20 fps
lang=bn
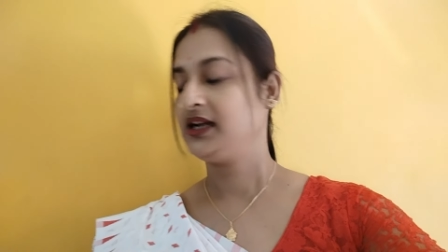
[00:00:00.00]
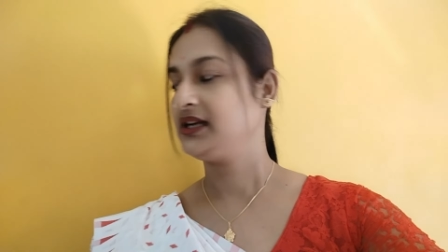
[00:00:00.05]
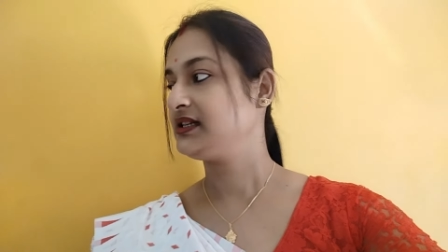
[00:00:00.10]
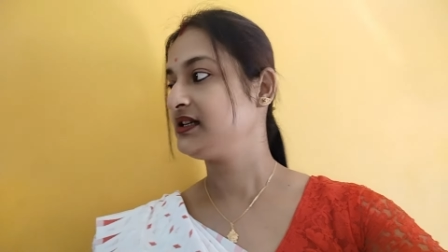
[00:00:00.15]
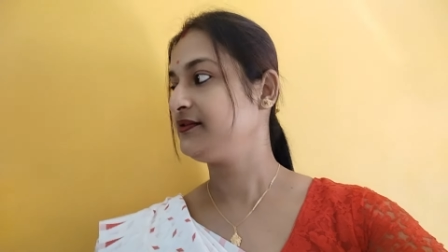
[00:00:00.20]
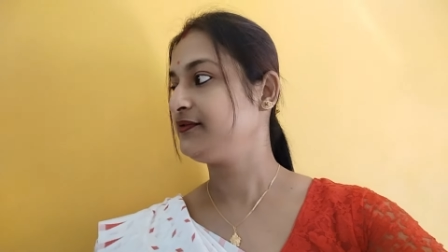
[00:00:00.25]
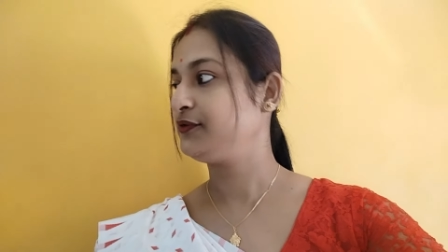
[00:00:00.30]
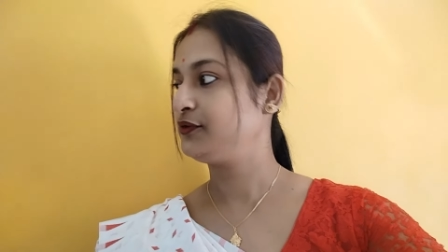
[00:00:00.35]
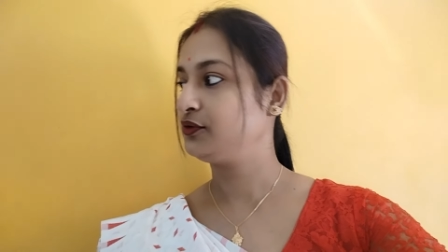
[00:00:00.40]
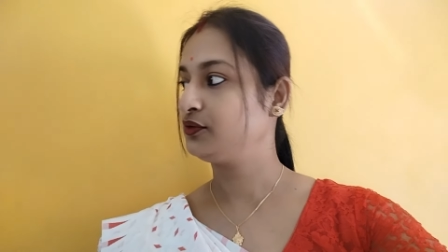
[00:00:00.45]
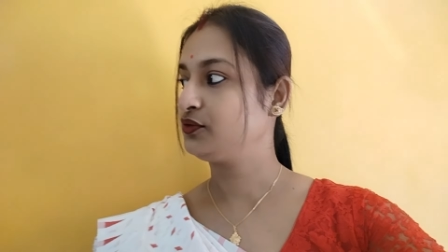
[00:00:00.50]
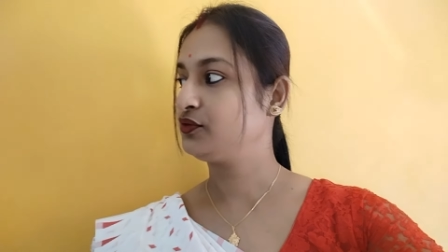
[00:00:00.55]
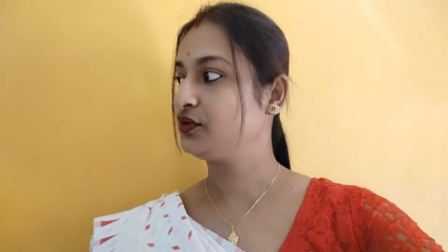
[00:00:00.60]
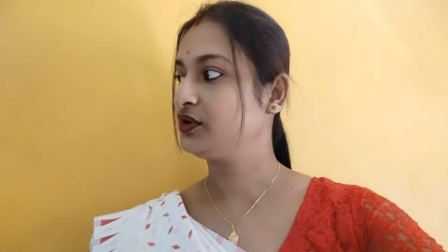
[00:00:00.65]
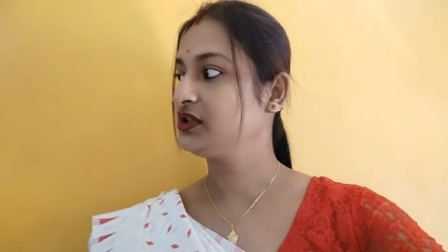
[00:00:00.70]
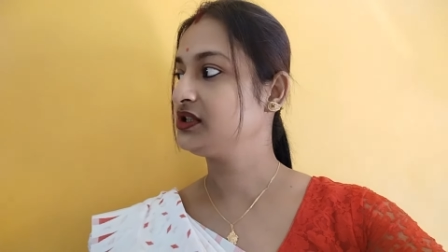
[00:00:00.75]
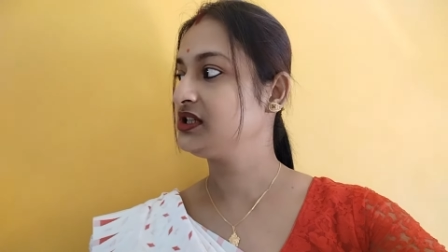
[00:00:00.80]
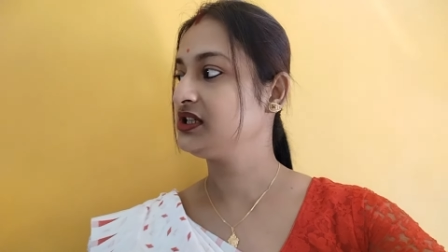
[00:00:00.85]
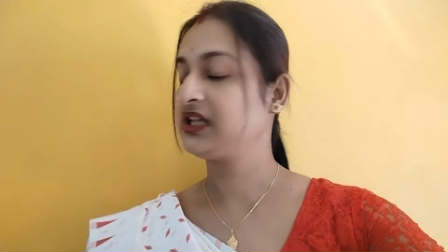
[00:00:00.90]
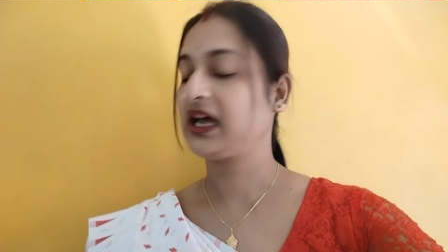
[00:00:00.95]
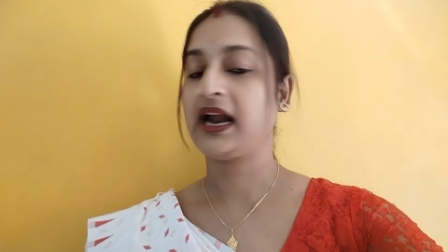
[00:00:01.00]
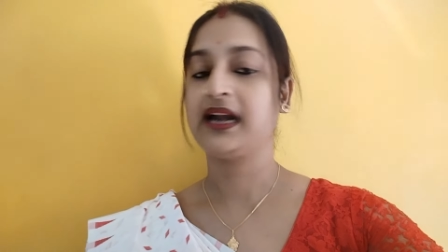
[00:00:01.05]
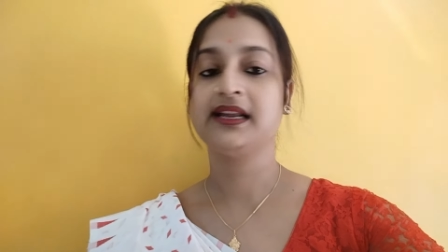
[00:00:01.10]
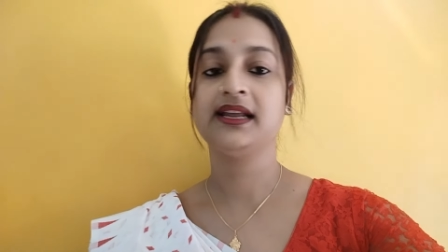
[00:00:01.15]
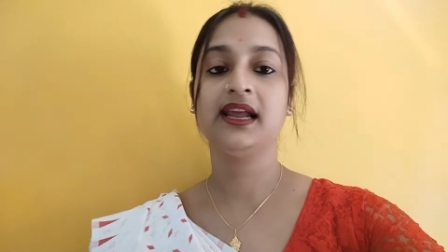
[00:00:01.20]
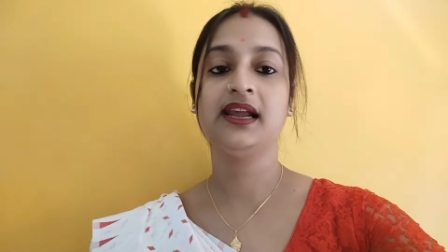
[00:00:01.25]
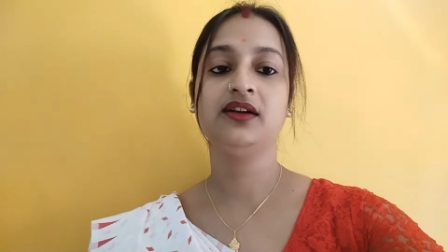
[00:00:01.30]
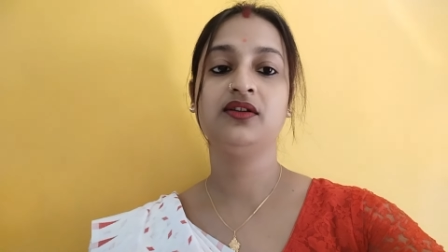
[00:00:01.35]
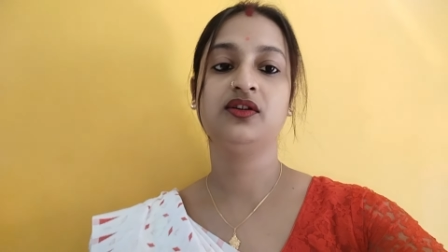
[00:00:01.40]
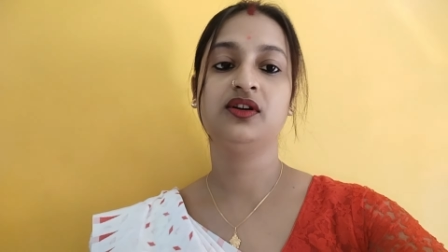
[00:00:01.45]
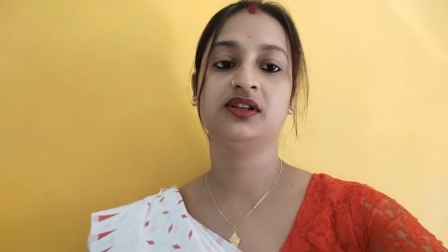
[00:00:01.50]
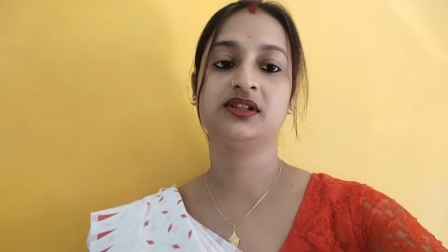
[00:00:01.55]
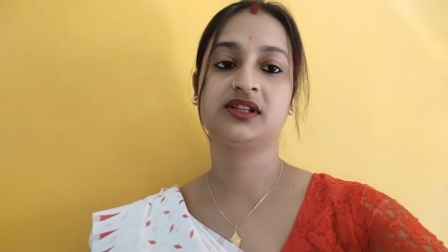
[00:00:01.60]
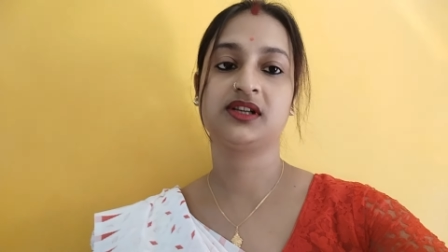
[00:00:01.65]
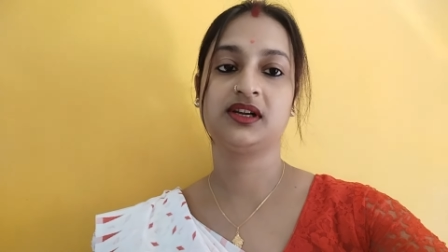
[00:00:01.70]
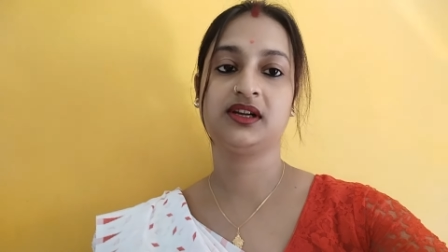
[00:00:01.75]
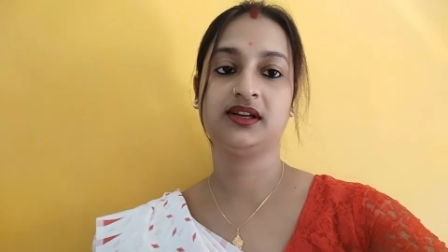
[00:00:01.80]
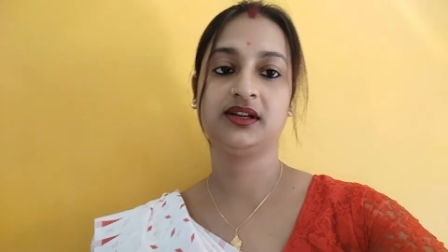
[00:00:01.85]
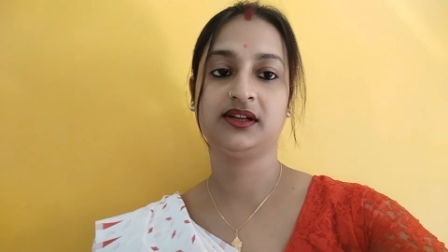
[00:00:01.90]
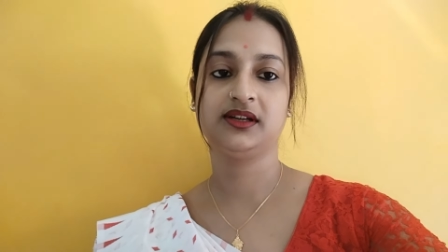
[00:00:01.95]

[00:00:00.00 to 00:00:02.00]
এসে ফোন করেছে দাঁড়িয়েই রয়েছে